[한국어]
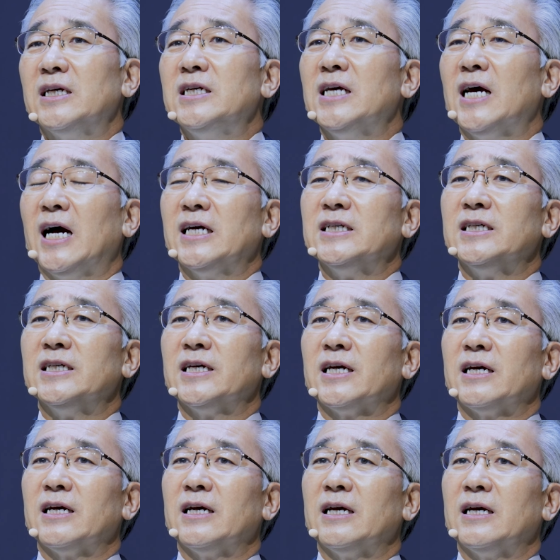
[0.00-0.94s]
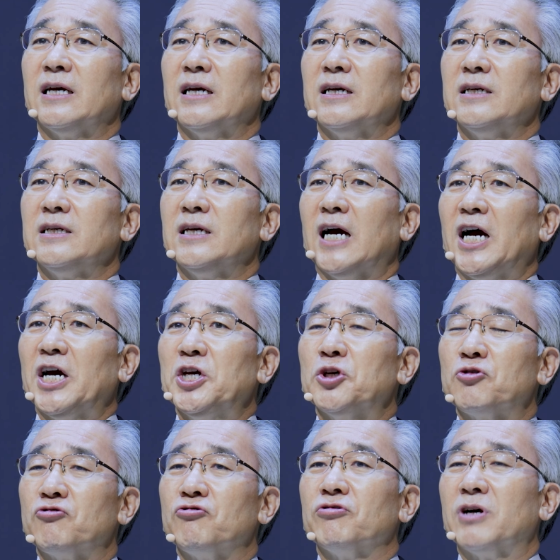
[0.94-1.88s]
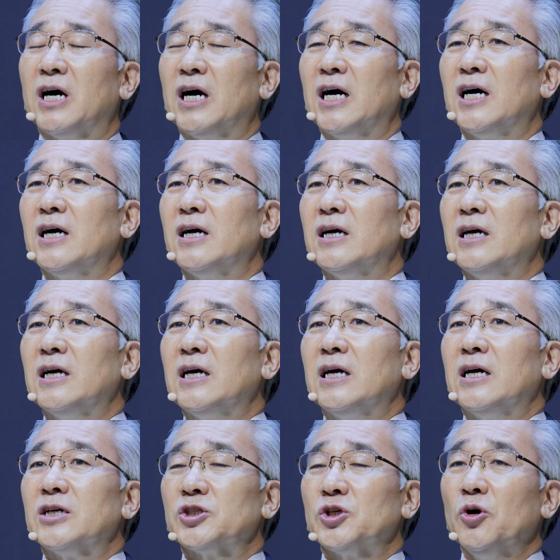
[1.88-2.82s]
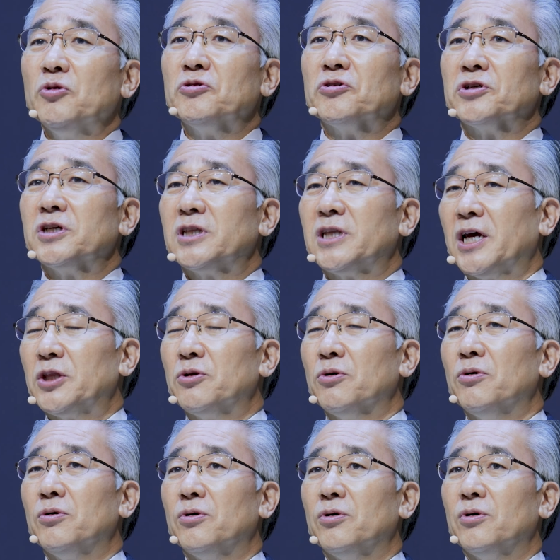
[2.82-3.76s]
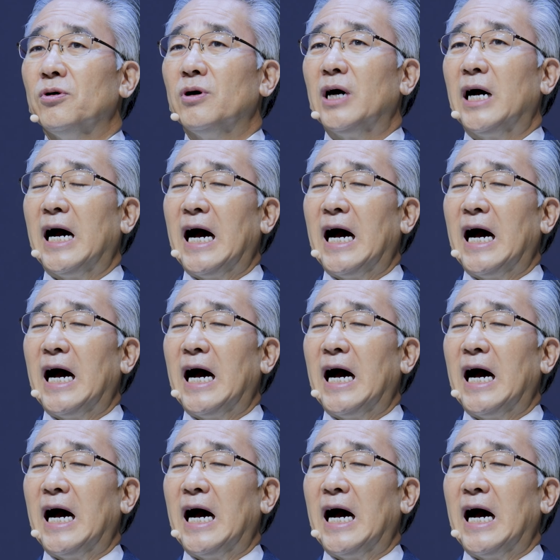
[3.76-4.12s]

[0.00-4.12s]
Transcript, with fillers: 이 아이의 이 IQ가 성년이 돼도